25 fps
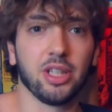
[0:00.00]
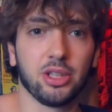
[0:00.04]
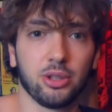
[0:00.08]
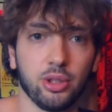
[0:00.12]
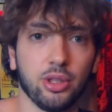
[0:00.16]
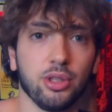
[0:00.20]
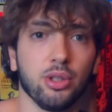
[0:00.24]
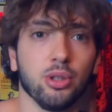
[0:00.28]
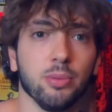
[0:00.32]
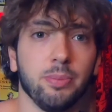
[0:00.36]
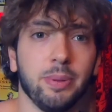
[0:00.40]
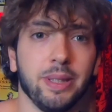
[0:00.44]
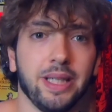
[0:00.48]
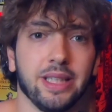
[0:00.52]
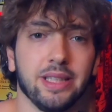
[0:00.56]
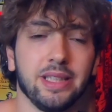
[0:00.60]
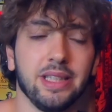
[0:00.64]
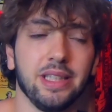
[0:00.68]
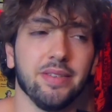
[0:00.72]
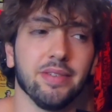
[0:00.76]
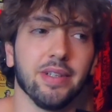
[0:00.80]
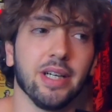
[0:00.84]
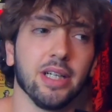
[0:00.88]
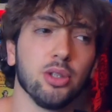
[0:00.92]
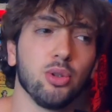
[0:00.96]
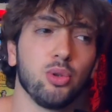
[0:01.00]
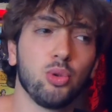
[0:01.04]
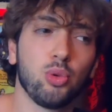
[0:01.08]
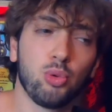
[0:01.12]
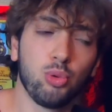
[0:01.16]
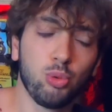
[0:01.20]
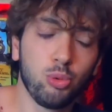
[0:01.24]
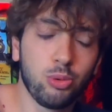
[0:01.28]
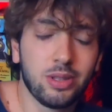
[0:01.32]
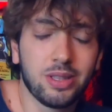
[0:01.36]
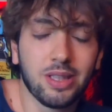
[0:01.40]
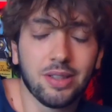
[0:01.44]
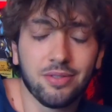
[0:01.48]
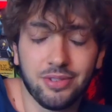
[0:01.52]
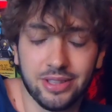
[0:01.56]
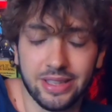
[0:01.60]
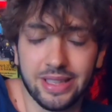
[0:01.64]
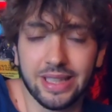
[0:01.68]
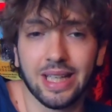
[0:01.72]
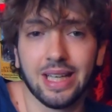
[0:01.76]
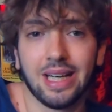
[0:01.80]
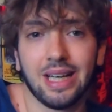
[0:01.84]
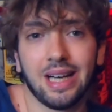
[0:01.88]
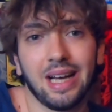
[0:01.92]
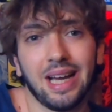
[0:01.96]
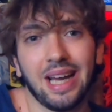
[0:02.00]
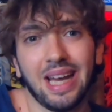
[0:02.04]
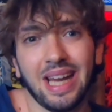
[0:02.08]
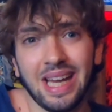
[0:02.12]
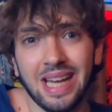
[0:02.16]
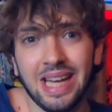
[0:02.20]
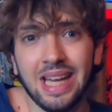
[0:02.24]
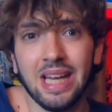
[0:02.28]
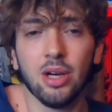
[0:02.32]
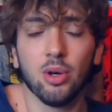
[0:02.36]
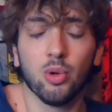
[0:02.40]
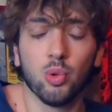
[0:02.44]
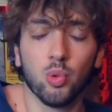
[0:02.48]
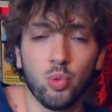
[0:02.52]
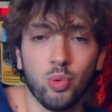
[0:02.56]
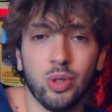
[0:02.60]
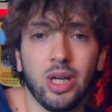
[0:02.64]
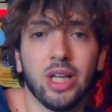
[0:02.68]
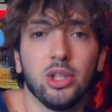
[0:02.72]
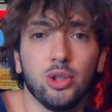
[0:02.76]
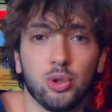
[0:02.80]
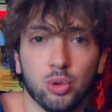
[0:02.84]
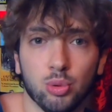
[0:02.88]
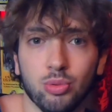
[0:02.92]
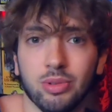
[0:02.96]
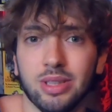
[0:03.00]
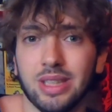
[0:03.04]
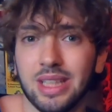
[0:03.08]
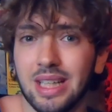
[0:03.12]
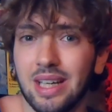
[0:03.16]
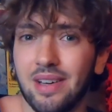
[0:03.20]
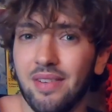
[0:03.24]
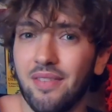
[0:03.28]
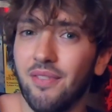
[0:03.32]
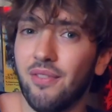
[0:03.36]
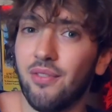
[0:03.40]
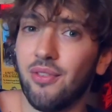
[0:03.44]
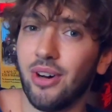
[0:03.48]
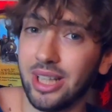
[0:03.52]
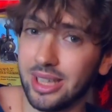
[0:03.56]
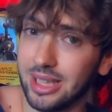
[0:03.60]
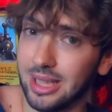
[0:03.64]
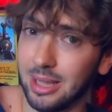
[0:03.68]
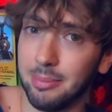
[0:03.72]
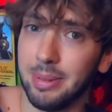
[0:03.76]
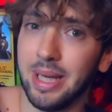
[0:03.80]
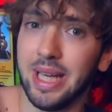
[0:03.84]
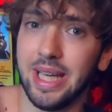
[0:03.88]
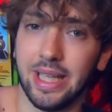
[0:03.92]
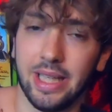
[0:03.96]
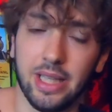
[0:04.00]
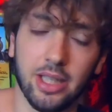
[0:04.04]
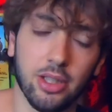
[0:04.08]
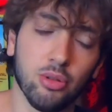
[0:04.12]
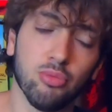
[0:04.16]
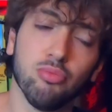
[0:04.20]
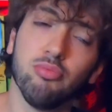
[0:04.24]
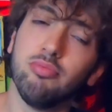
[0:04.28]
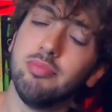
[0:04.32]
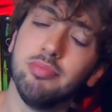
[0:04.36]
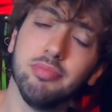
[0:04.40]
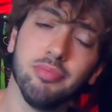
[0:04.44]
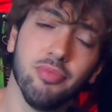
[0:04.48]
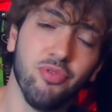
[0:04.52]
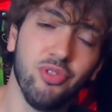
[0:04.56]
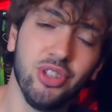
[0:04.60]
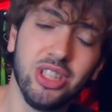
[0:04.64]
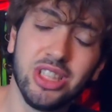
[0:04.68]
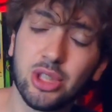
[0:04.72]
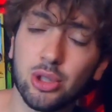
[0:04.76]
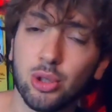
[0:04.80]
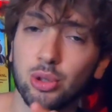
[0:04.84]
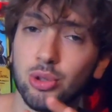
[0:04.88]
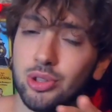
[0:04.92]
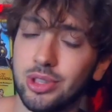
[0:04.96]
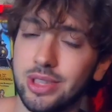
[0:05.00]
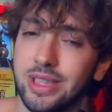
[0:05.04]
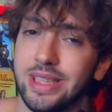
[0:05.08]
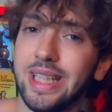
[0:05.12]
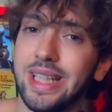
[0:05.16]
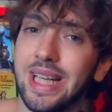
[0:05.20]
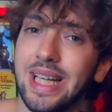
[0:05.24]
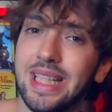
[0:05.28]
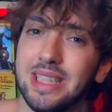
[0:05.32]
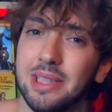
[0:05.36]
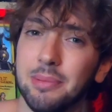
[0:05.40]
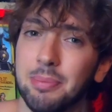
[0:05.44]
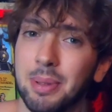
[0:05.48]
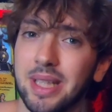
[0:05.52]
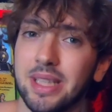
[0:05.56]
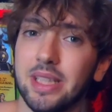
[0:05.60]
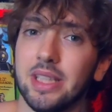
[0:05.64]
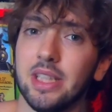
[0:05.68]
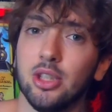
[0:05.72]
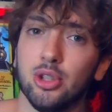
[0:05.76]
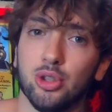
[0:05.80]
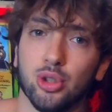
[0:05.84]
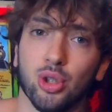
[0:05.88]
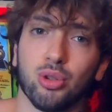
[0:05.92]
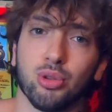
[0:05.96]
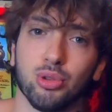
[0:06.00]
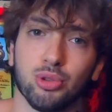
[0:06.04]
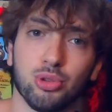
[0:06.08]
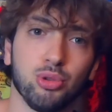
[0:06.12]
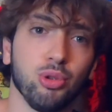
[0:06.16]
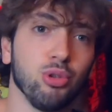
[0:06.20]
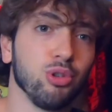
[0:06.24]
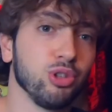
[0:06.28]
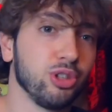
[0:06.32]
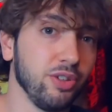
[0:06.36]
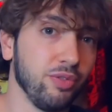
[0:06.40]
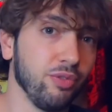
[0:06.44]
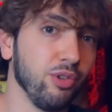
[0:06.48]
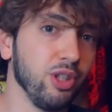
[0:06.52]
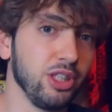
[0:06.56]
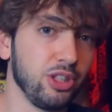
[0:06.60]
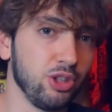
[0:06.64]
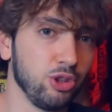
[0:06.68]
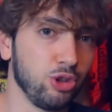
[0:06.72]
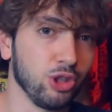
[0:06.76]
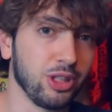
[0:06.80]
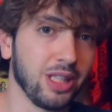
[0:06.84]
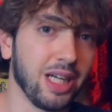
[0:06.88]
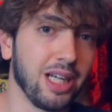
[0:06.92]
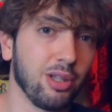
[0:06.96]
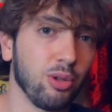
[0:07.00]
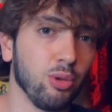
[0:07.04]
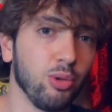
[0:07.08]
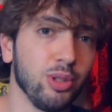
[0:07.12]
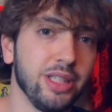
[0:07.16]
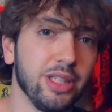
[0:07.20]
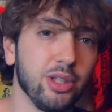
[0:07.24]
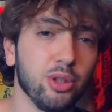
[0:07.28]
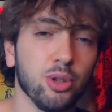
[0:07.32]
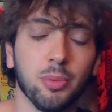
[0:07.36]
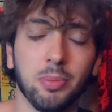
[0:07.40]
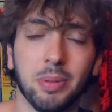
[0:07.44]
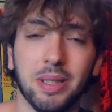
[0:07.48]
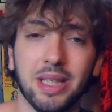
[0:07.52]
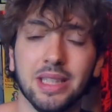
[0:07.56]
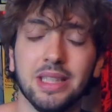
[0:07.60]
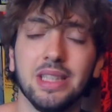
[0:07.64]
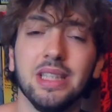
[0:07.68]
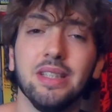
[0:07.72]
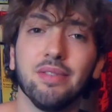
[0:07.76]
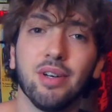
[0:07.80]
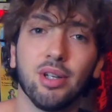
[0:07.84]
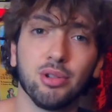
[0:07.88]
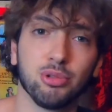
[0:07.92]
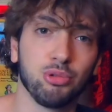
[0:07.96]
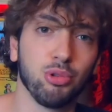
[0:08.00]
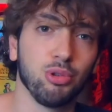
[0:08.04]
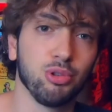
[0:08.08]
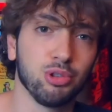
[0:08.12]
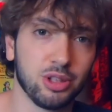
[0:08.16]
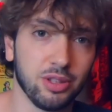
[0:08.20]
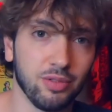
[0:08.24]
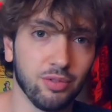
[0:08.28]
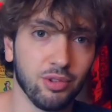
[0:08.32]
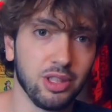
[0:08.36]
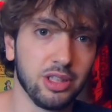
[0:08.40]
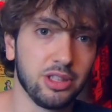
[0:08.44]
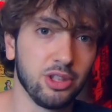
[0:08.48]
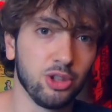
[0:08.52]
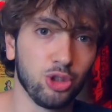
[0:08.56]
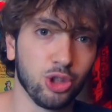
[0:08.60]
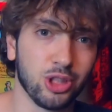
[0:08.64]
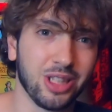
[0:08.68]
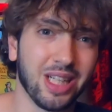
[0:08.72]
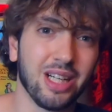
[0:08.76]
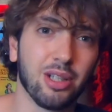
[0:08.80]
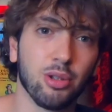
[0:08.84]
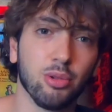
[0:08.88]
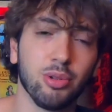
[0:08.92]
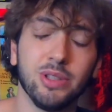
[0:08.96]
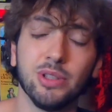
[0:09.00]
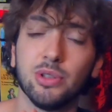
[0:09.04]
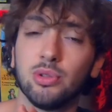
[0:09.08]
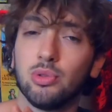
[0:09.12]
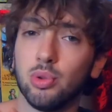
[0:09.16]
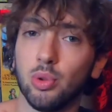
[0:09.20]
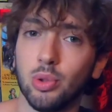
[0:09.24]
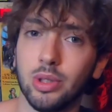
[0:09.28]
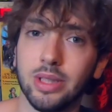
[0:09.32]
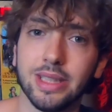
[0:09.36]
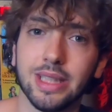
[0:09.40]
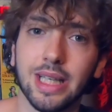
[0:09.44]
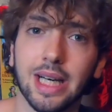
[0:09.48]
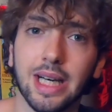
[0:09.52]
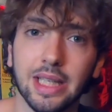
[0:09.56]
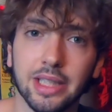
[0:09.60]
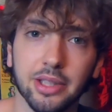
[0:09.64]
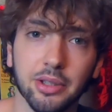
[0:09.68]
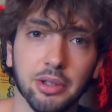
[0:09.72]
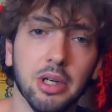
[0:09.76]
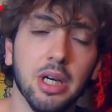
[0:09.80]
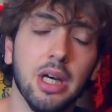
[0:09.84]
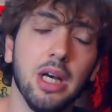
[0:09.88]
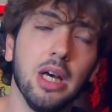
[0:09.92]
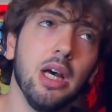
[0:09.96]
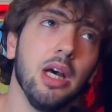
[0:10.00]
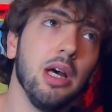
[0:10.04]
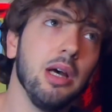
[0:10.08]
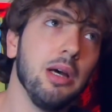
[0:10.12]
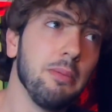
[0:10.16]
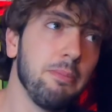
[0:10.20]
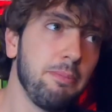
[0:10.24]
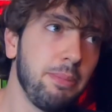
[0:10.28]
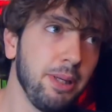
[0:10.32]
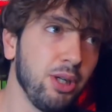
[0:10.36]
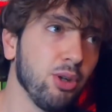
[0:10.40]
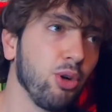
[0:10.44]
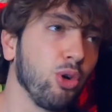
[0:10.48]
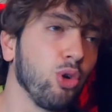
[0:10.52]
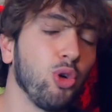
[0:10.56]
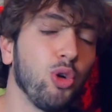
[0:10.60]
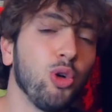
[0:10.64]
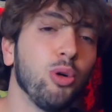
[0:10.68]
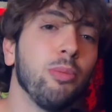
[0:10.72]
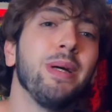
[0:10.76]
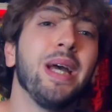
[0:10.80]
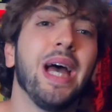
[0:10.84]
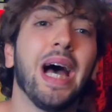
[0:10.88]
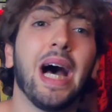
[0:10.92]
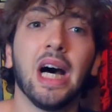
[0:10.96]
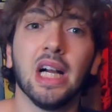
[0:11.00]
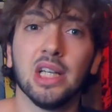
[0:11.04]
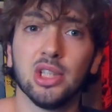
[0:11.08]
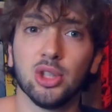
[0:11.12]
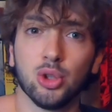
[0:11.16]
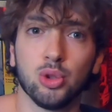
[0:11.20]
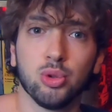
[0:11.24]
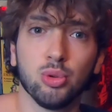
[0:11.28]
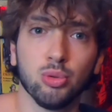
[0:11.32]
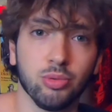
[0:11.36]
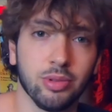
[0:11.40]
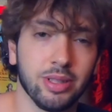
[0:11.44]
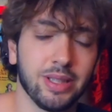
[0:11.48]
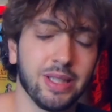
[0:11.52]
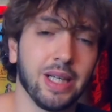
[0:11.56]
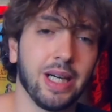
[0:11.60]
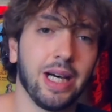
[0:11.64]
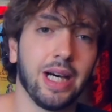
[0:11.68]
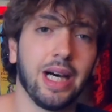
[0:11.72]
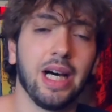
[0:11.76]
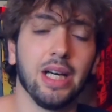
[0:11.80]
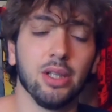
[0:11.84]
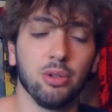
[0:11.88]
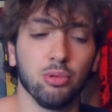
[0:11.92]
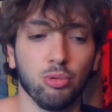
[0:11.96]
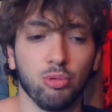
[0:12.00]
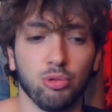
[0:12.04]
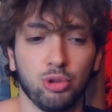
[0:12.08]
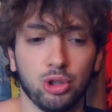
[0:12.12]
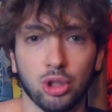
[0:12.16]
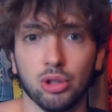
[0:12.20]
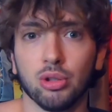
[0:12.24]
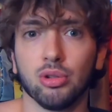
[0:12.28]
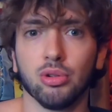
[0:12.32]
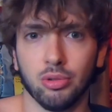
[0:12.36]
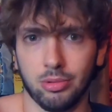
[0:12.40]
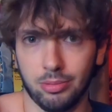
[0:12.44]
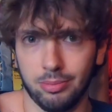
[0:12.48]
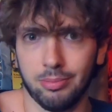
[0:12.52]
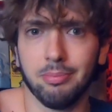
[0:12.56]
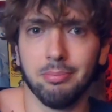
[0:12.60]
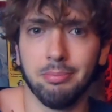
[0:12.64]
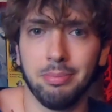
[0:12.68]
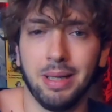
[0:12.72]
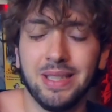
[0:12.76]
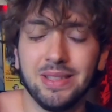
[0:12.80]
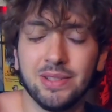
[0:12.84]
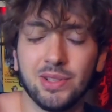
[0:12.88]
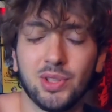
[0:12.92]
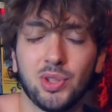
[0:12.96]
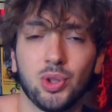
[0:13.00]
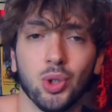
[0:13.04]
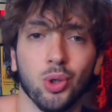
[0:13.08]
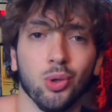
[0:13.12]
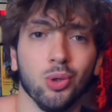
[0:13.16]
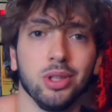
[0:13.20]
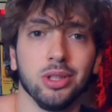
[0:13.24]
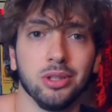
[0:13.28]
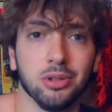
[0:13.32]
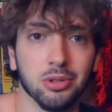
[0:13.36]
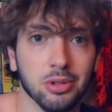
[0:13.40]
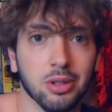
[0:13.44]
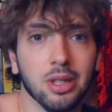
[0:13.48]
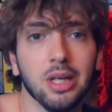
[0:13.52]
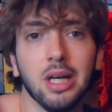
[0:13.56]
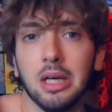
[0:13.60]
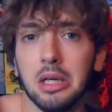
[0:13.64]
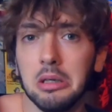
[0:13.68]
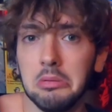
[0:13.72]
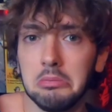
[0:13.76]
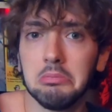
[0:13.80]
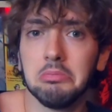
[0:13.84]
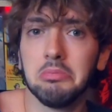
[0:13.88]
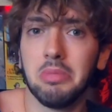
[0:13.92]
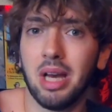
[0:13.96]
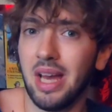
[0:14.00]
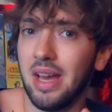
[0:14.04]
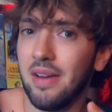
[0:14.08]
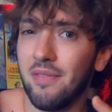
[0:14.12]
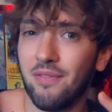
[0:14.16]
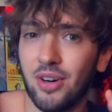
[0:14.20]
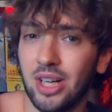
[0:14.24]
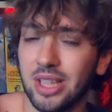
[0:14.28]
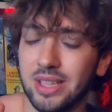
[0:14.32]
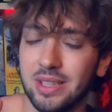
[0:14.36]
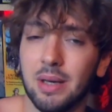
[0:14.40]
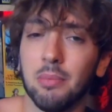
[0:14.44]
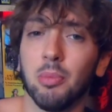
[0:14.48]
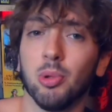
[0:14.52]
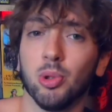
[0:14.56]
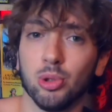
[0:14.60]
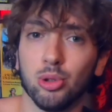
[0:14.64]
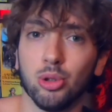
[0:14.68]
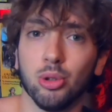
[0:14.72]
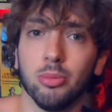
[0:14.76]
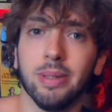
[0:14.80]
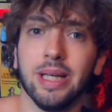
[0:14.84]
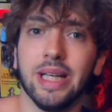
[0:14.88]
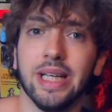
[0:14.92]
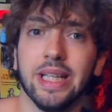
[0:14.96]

fatto in cooperativa, tuttavia è un'aggiunta fatta bene. Vi sconsiglierei di prendere il gioco solo se volete giocarlo in cooperativa o solo se volete giocarlo in solitario, però come aggiunta ad un gioco ben solido è fatta molto